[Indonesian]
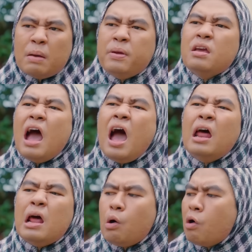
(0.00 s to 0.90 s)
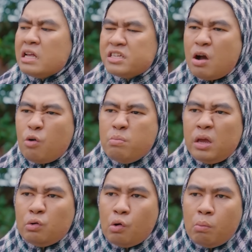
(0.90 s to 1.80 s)
tapi nggak ada kok kasih aku
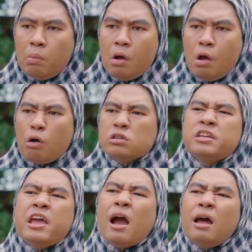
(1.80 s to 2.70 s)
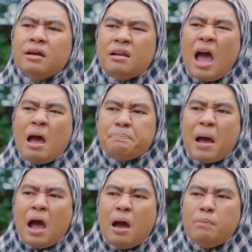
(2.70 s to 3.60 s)
minum. Kau sediakan
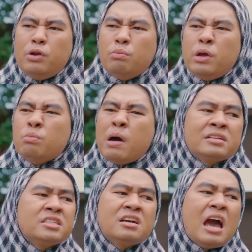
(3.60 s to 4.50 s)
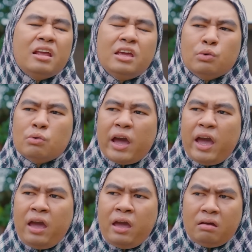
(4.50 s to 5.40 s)
kenapa minum-minuman yang segar gitu
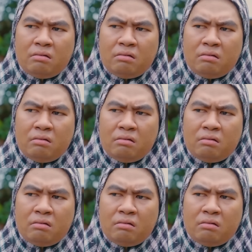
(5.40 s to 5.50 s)
kek?